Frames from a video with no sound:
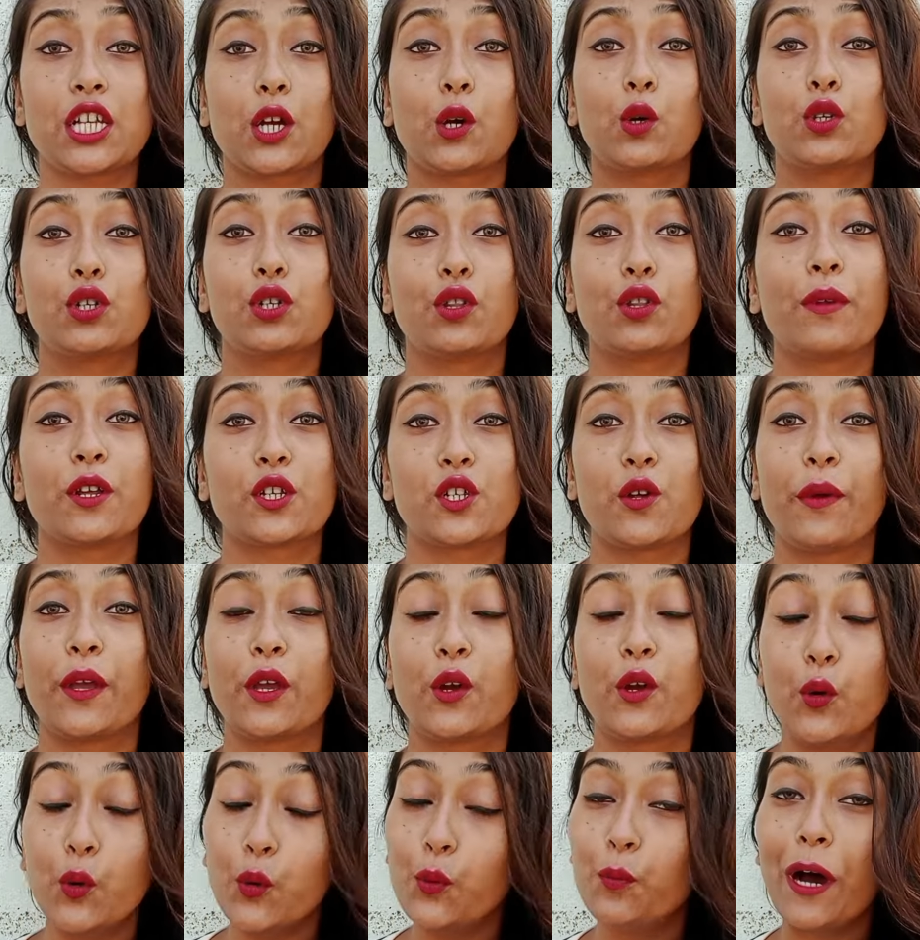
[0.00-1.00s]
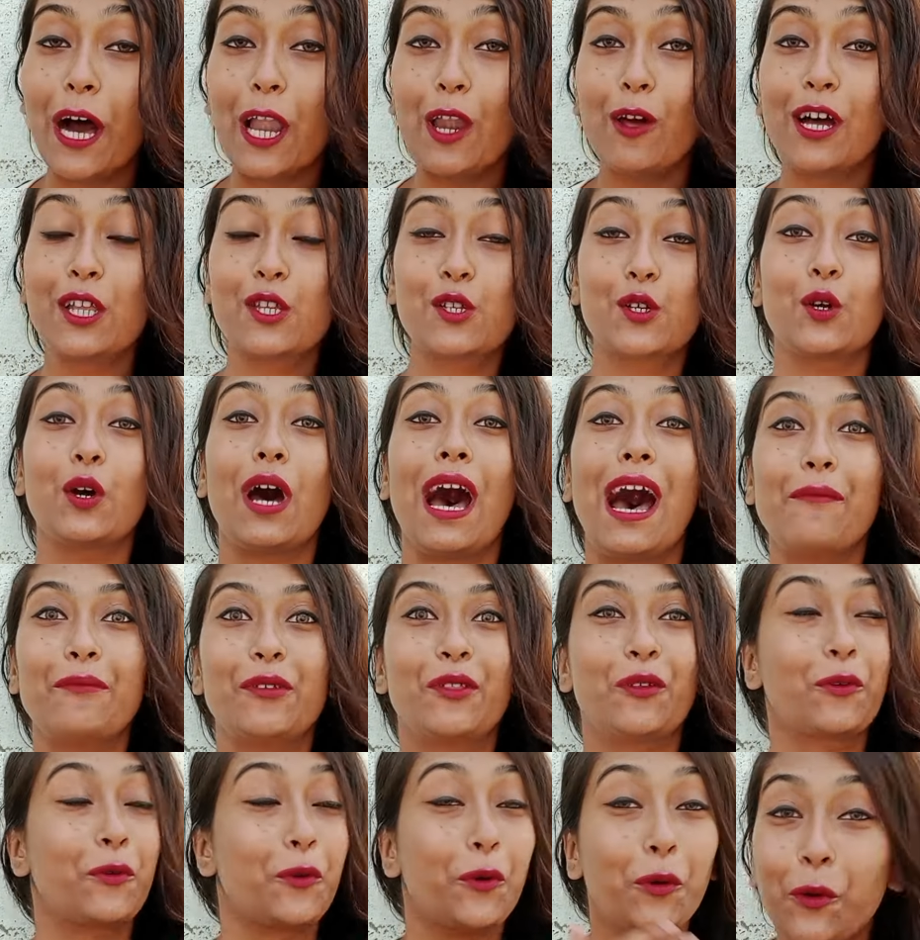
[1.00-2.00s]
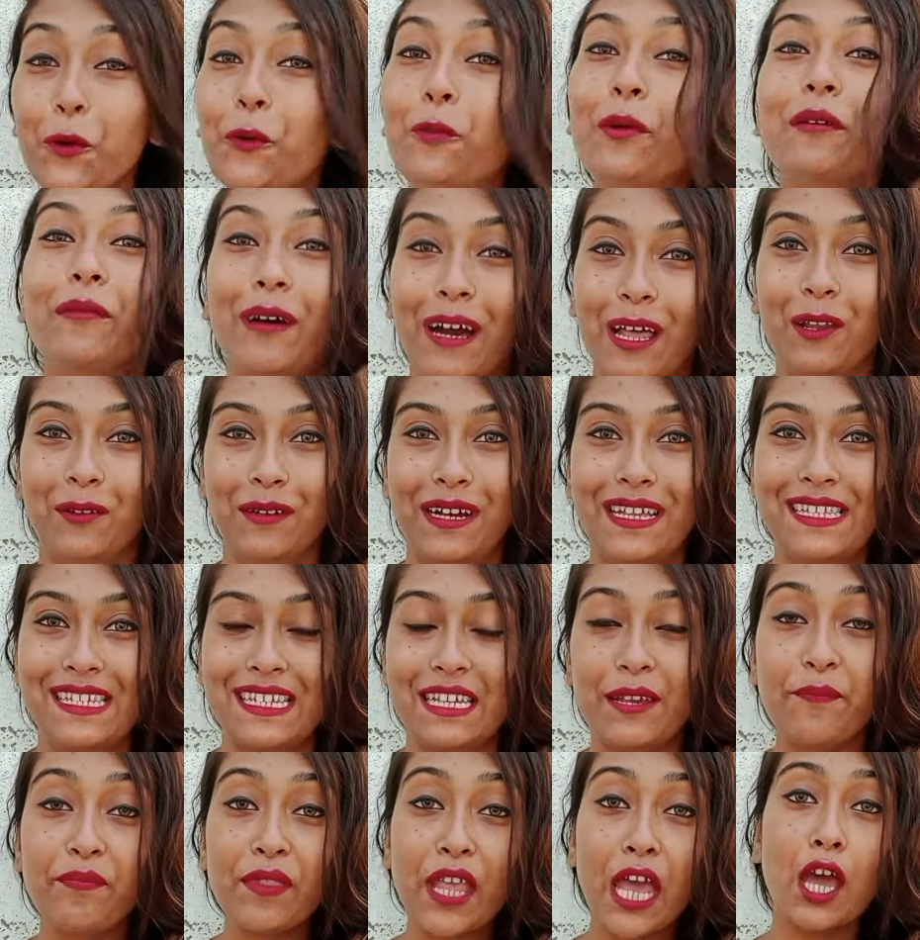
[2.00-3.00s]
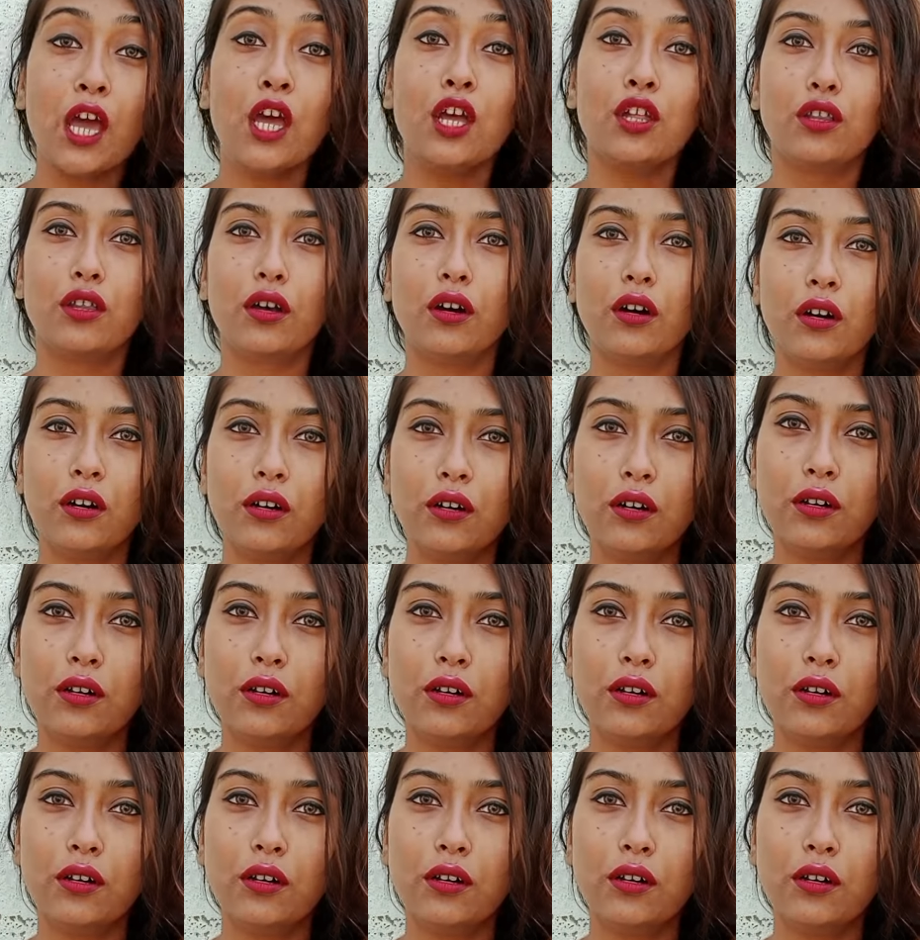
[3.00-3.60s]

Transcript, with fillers: আশা করছি তোমরা সবাই খুব ভালো আছো আমি তো খুবই ভালো আছি তো